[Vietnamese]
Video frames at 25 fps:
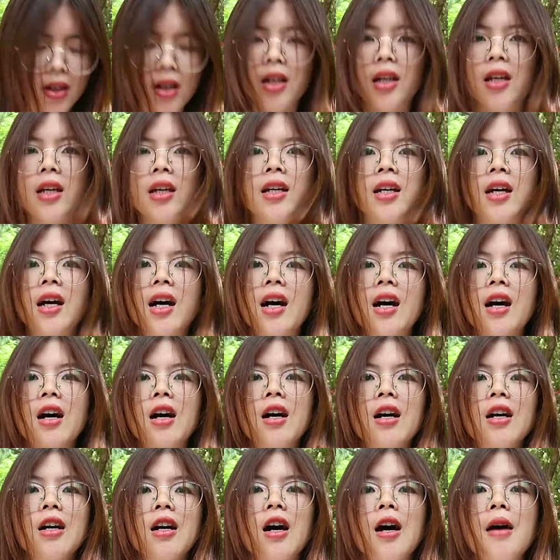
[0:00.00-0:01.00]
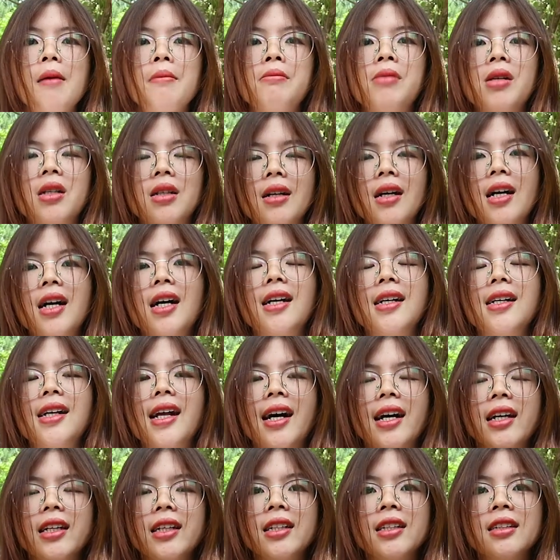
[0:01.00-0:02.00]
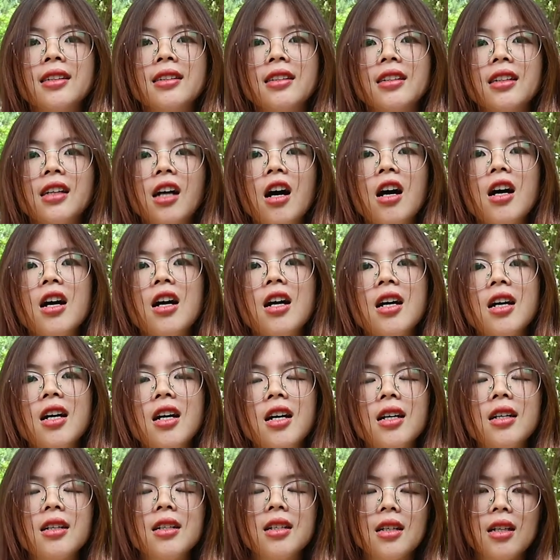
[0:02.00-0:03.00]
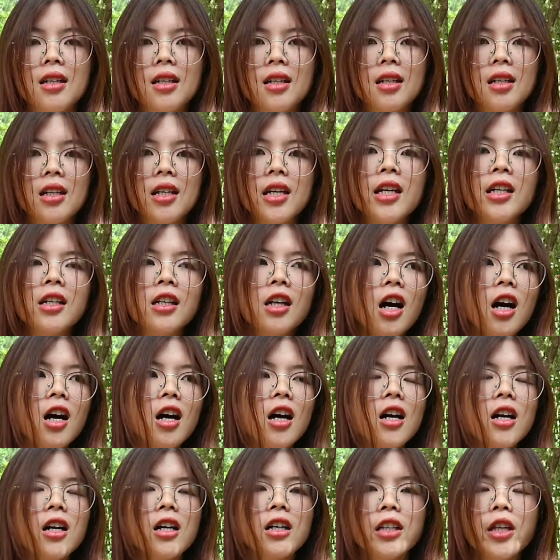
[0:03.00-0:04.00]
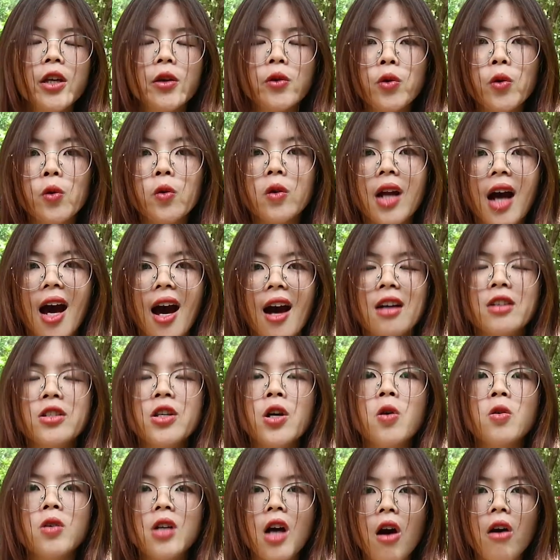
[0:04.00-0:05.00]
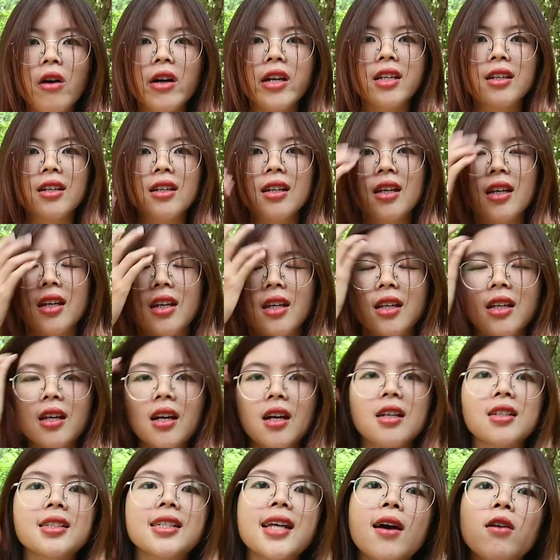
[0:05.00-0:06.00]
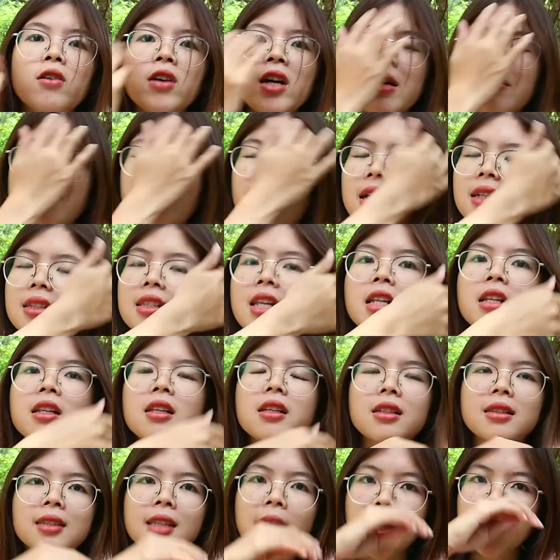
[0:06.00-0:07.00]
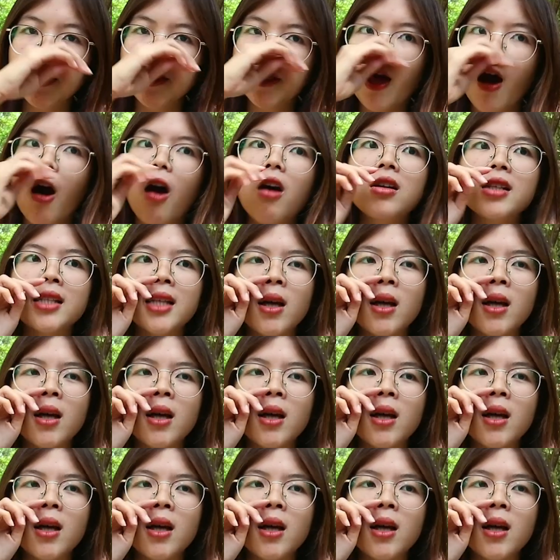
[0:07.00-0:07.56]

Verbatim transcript: thì, à, Hôm bữa là Yến có, Yến có kêu chú thợ vô coi. Thì à, sau khi mà tính, tính toán